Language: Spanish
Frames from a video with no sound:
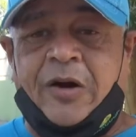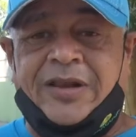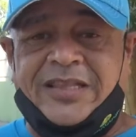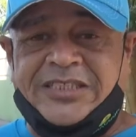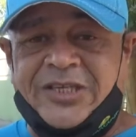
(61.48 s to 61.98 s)

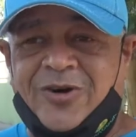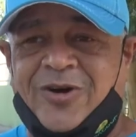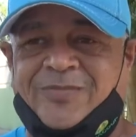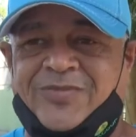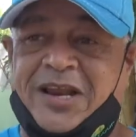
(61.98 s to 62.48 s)
ahora esta
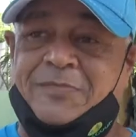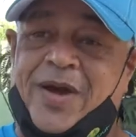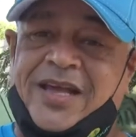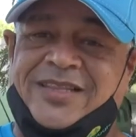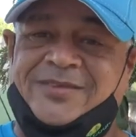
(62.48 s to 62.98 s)
señora, de
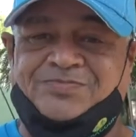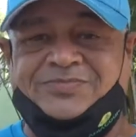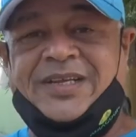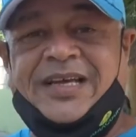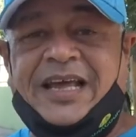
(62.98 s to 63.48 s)
repente,
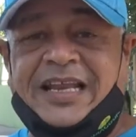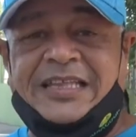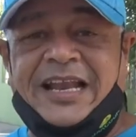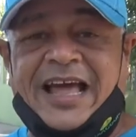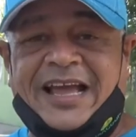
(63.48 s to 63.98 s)

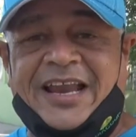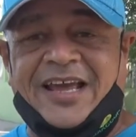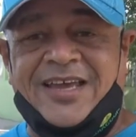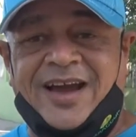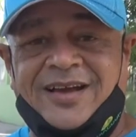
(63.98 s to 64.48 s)
retira la
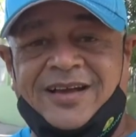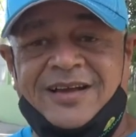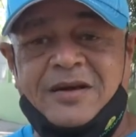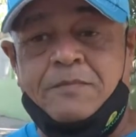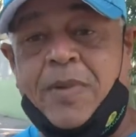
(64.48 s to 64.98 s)
querella.
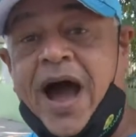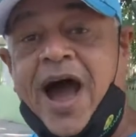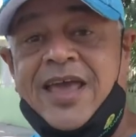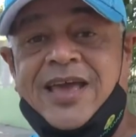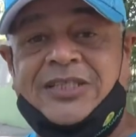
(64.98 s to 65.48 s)

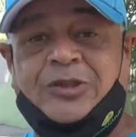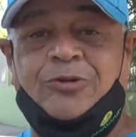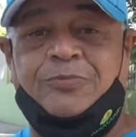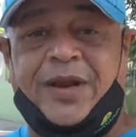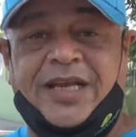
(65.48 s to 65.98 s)
Vaya
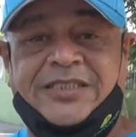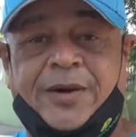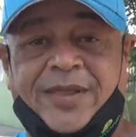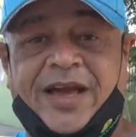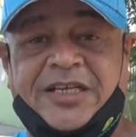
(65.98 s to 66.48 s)

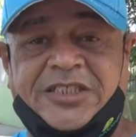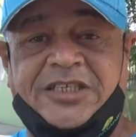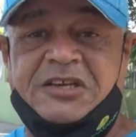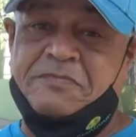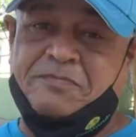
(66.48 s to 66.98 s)
sorpresa, ¿verdad que
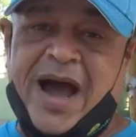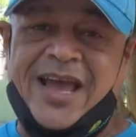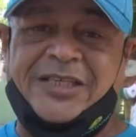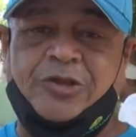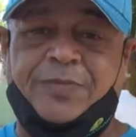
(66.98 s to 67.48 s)
sí?
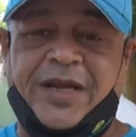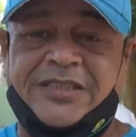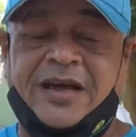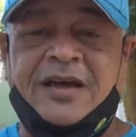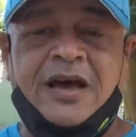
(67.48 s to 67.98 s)
Vaya
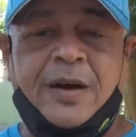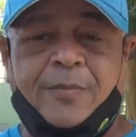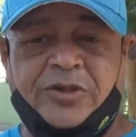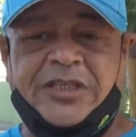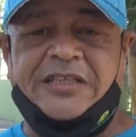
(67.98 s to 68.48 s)
sorpresa.
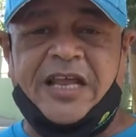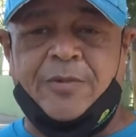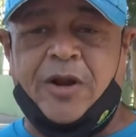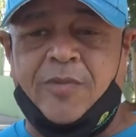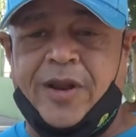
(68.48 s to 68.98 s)
Por si
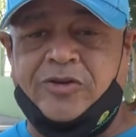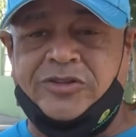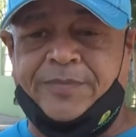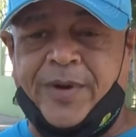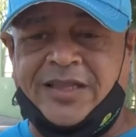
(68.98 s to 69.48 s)
estaremos al lado de Mariano
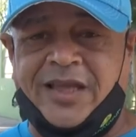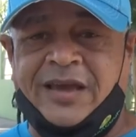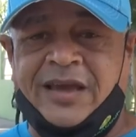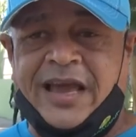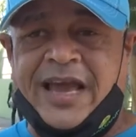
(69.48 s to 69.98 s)
Zapete
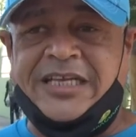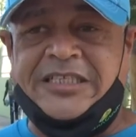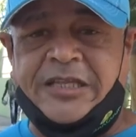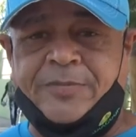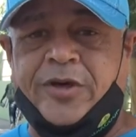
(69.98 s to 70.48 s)
en
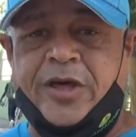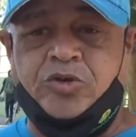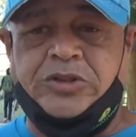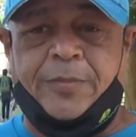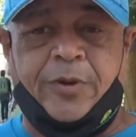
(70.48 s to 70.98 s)
este tipo de
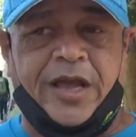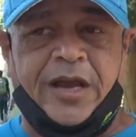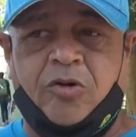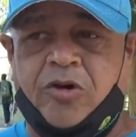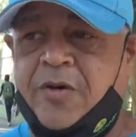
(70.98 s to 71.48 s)
denuncias porque
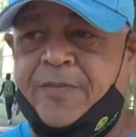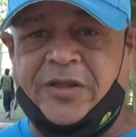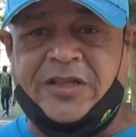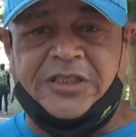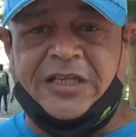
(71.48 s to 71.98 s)
el Colegio de
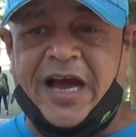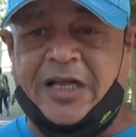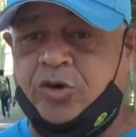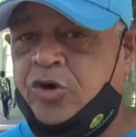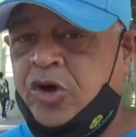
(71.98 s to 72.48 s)
Periodistas y
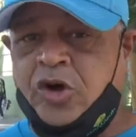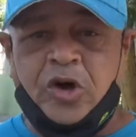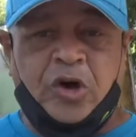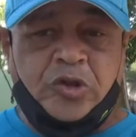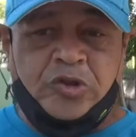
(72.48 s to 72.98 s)
Sindicatos
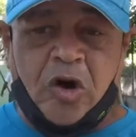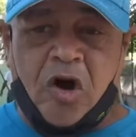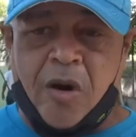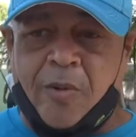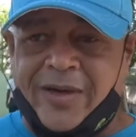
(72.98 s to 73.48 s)

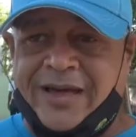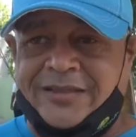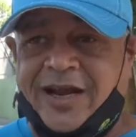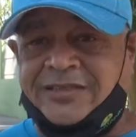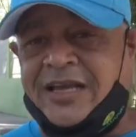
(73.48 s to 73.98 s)
no nos va a quedar
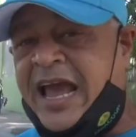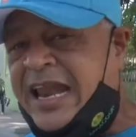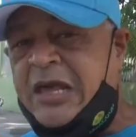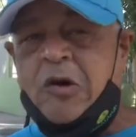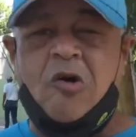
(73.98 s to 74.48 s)
atrás
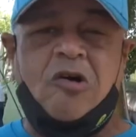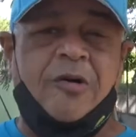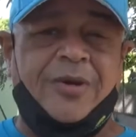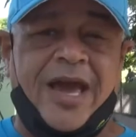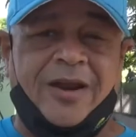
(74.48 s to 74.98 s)
en ningún
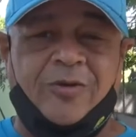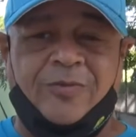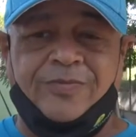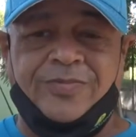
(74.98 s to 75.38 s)
gobierno